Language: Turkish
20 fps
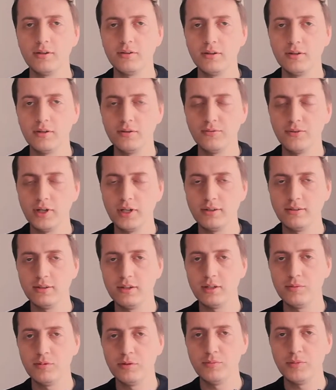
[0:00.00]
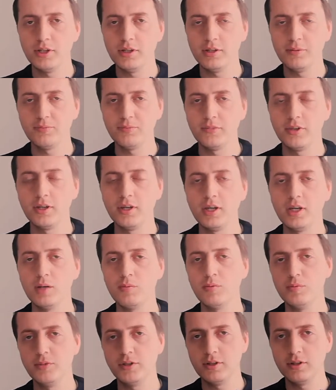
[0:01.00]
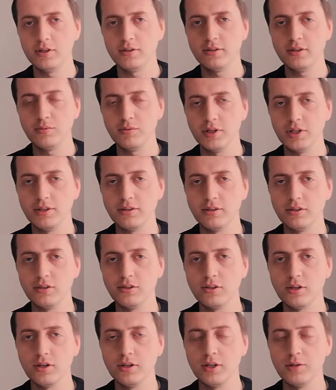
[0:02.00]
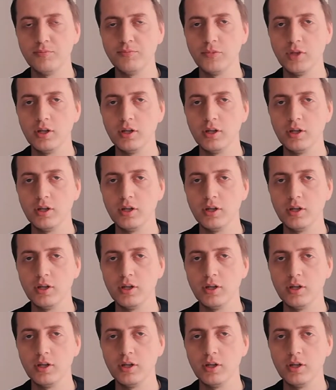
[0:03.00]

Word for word: e, feyizlenebilmeyi hepimize nasip eylesin inşallah.